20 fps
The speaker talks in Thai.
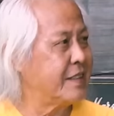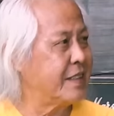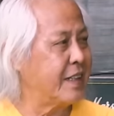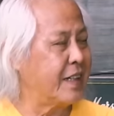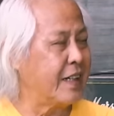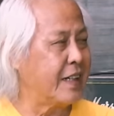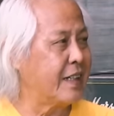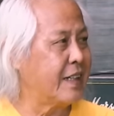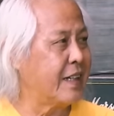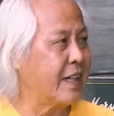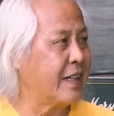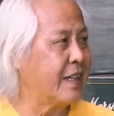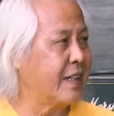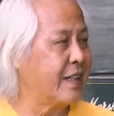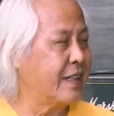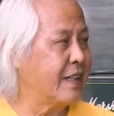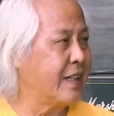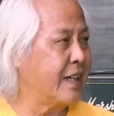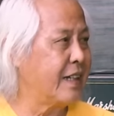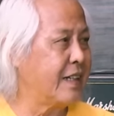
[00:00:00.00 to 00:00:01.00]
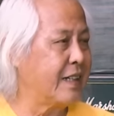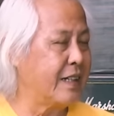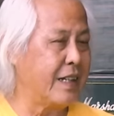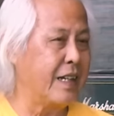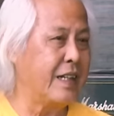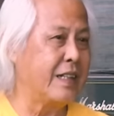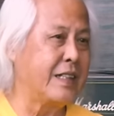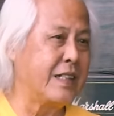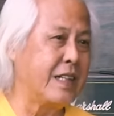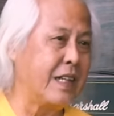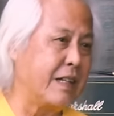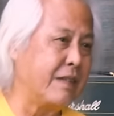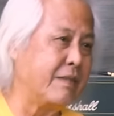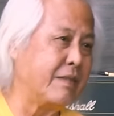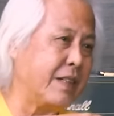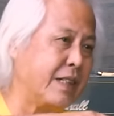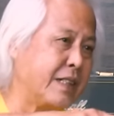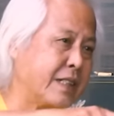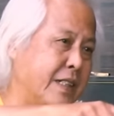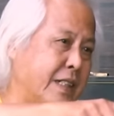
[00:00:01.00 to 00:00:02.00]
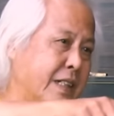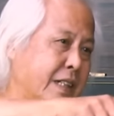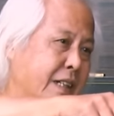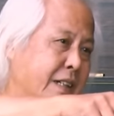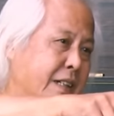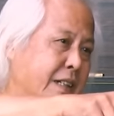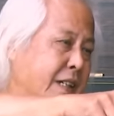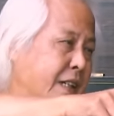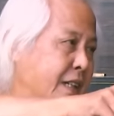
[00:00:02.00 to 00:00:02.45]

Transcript: สนิทกันนะไอ้ไอ้ทีมเอนจิเนียร์